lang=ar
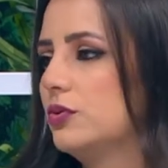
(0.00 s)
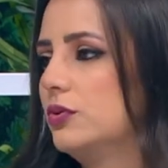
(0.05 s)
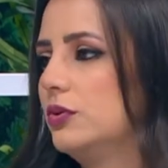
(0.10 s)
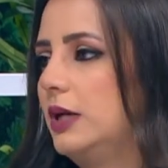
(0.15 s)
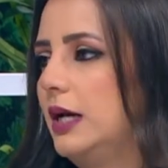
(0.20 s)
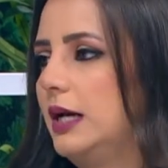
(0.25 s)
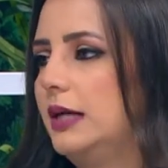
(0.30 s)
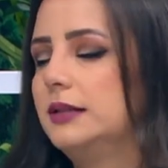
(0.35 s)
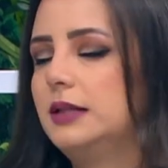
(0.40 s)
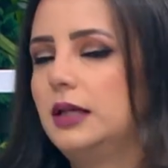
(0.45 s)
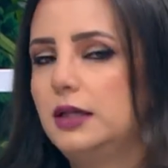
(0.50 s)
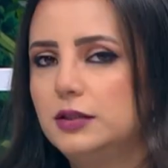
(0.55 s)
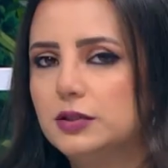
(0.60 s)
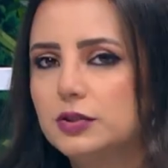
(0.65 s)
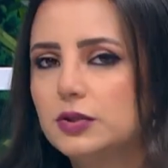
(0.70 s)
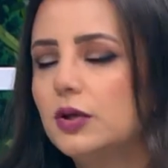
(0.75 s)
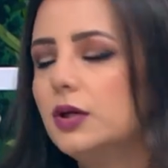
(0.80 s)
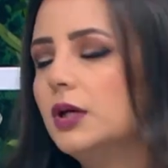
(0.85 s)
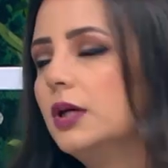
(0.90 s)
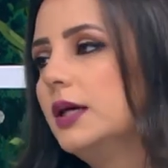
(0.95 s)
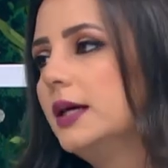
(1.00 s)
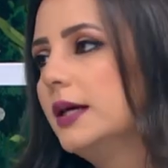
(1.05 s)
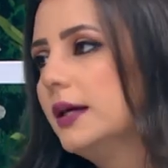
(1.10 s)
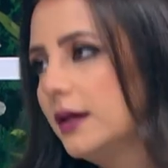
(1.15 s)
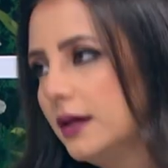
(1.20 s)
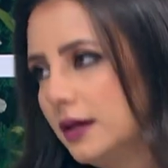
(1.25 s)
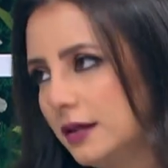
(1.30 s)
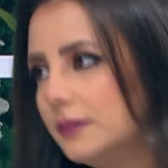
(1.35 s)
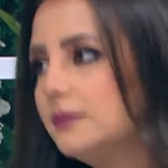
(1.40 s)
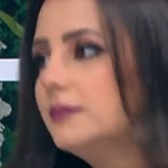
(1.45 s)
طبعا حدا يعني بحب هذه
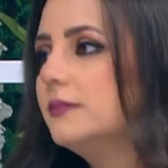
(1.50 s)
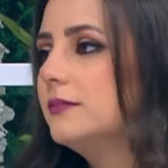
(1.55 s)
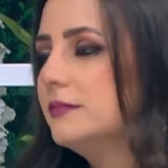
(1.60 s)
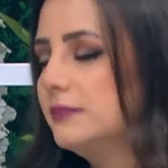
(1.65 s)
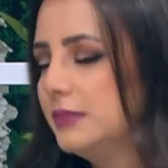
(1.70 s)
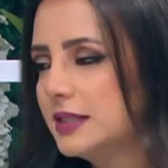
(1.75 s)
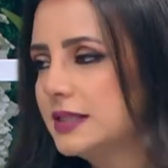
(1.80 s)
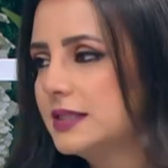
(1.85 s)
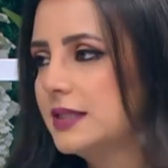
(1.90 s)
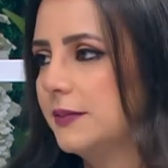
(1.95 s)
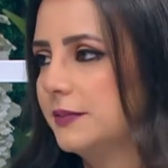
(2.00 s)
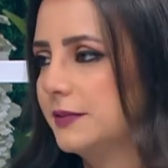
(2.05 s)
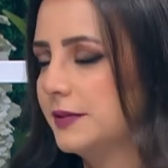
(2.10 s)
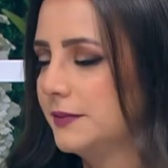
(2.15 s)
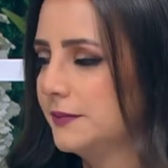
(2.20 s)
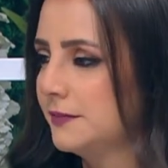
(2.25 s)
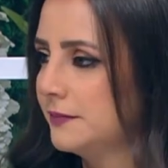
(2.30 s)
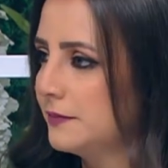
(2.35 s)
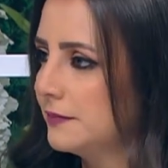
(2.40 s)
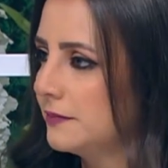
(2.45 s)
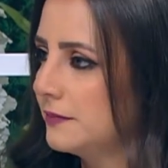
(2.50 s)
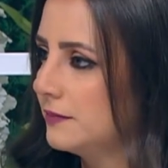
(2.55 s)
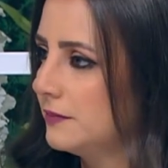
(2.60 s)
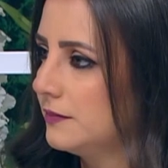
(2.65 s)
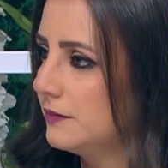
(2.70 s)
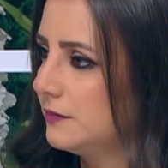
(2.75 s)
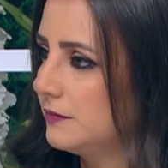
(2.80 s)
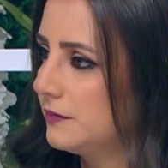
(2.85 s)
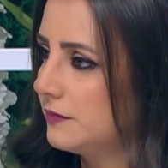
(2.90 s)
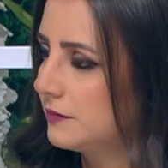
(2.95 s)
الاكلات بالضبط طب
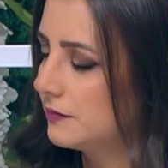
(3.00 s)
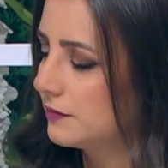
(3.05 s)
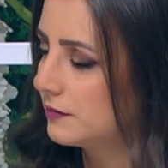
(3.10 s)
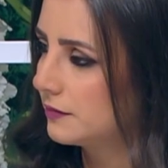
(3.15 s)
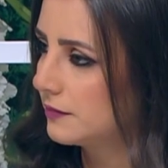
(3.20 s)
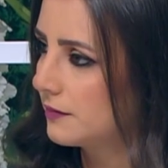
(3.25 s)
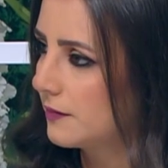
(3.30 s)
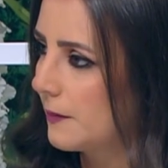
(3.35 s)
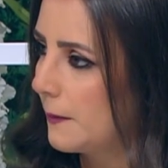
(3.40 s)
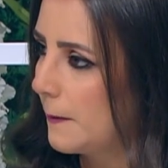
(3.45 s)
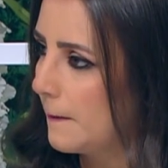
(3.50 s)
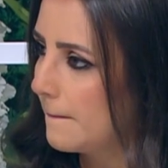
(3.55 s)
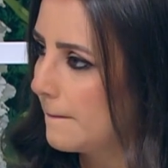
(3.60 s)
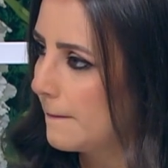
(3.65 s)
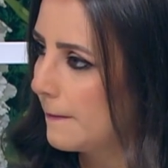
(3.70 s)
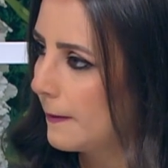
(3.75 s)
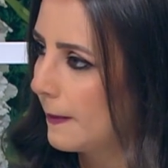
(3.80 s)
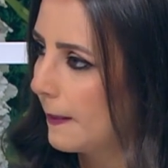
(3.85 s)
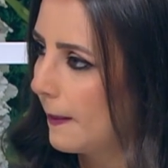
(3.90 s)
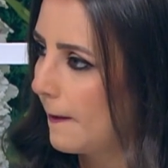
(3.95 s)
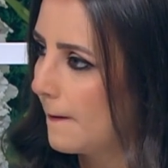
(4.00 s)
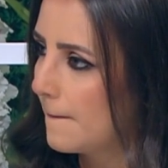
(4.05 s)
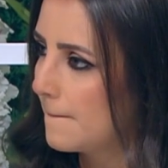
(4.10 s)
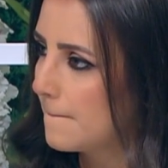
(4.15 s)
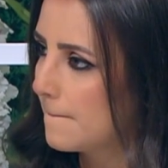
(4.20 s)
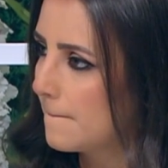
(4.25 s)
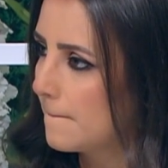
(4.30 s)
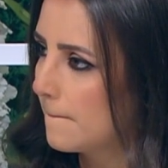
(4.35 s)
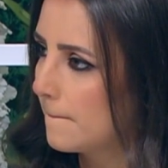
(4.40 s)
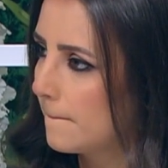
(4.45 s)
سؤال ما فيها
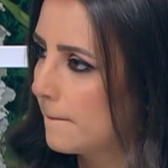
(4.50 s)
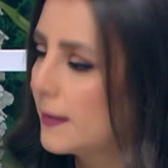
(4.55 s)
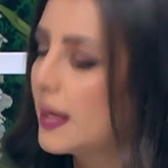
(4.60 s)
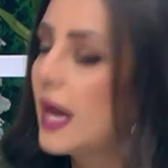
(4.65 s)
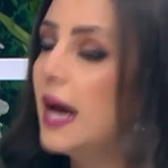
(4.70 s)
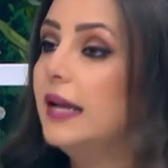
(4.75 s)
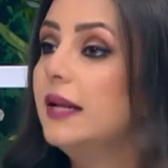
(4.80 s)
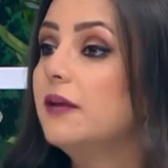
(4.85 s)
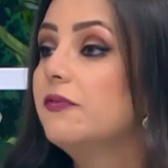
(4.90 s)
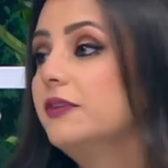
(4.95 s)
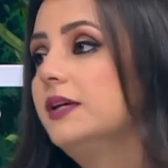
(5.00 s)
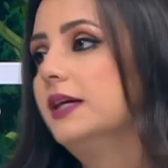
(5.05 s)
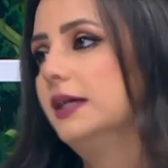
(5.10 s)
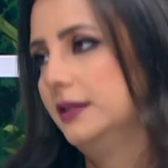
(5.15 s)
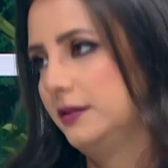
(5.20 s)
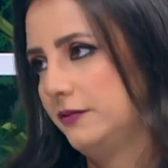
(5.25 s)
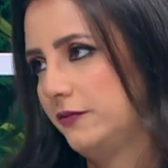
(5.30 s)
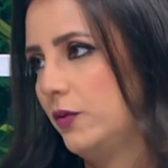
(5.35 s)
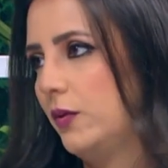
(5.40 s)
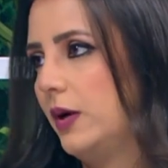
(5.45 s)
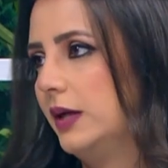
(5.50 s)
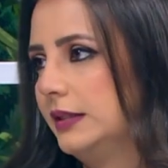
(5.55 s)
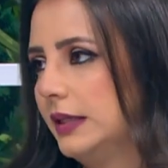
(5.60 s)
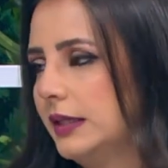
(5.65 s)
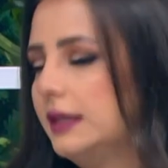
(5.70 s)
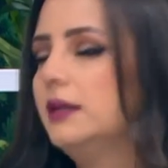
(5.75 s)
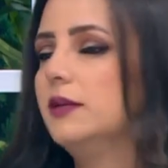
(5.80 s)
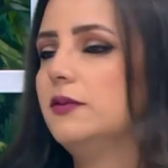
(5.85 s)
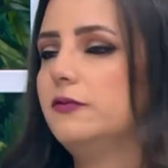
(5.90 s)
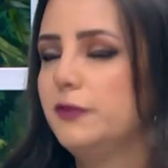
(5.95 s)
فوائد هلا في عنا فوائد
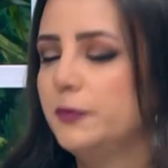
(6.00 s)
اكيد آه.